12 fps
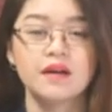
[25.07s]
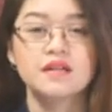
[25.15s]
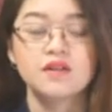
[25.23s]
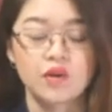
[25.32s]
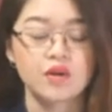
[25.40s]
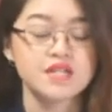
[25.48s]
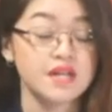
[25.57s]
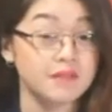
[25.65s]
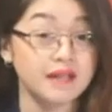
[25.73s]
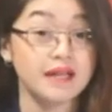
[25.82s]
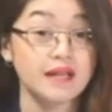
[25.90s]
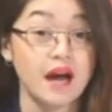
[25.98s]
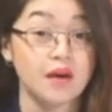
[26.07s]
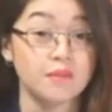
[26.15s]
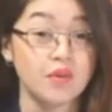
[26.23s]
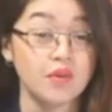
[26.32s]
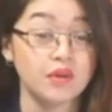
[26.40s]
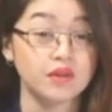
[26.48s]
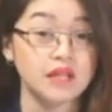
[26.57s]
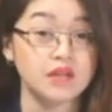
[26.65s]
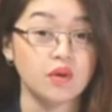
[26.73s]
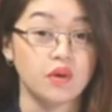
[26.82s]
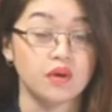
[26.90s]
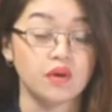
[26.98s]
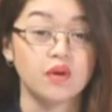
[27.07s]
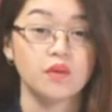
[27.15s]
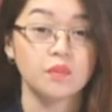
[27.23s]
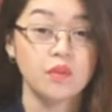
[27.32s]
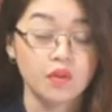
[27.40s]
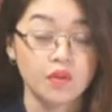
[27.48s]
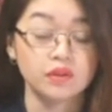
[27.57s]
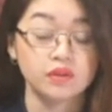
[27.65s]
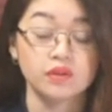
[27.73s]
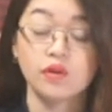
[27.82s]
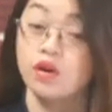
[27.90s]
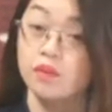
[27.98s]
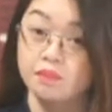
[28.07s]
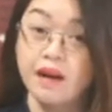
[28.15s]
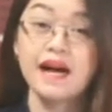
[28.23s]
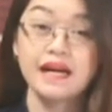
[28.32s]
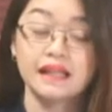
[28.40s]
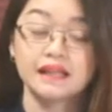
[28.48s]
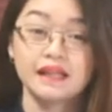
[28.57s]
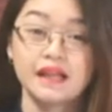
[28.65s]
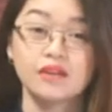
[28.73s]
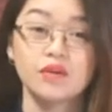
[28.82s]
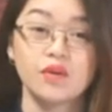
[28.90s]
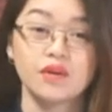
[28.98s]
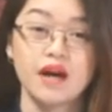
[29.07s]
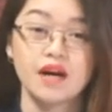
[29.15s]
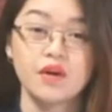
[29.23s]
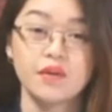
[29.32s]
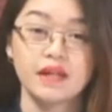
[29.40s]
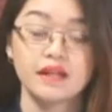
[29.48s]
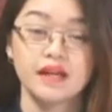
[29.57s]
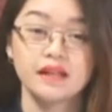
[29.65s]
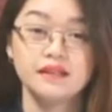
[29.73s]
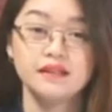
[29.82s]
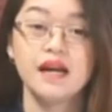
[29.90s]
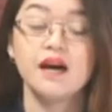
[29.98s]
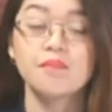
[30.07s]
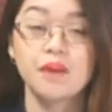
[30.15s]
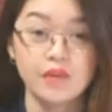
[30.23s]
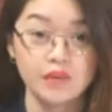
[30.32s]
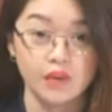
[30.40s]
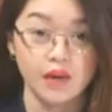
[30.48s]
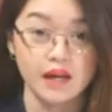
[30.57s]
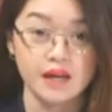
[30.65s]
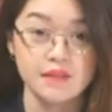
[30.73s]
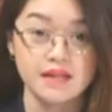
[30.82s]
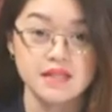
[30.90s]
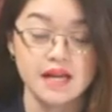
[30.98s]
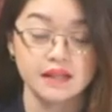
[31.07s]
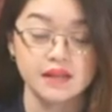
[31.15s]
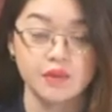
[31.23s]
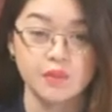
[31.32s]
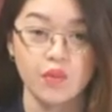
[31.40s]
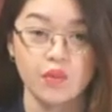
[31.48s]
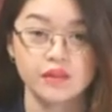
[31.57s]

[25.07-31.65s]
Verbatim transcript: or sa Mindanao bukod dito or bukot or bakit ito gagawin ng Pangulo. Alamin sa ating report.